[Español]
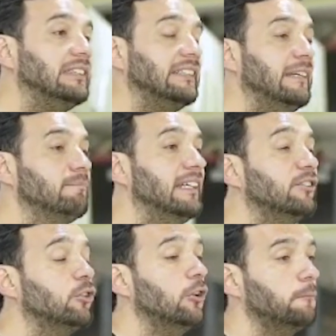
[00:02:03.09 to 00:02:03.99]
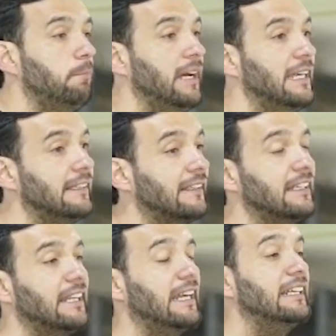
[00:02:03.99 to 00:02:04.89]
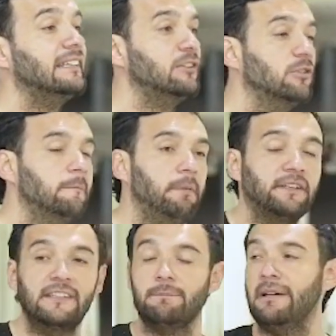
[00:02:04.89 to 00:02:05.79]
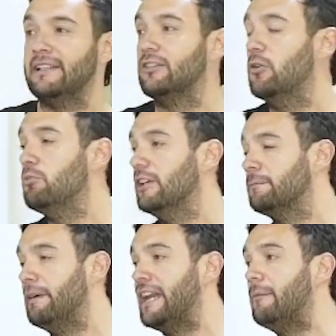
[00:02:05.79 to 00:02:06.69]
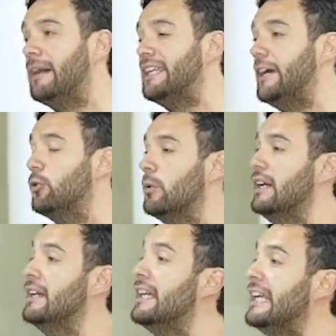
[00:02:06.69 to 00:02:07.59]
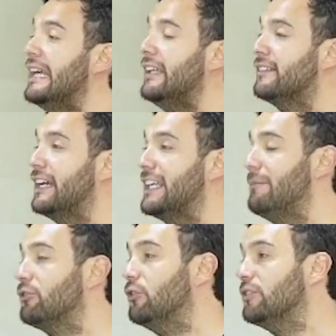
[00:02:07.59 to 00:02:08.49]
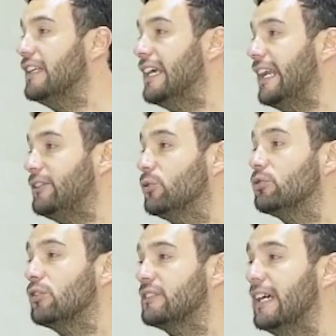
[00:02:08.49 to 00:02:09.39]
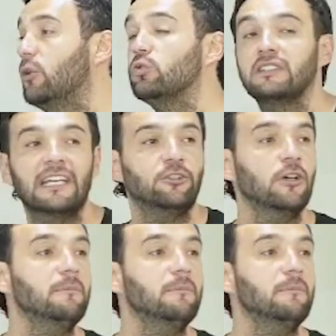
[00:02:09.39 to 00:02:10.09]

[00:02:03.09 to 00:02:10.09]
eh, de deporte olímpico convencional. Y esta es una oportunidad maravillosa para que los vallenatos, los cesarenses, la región en general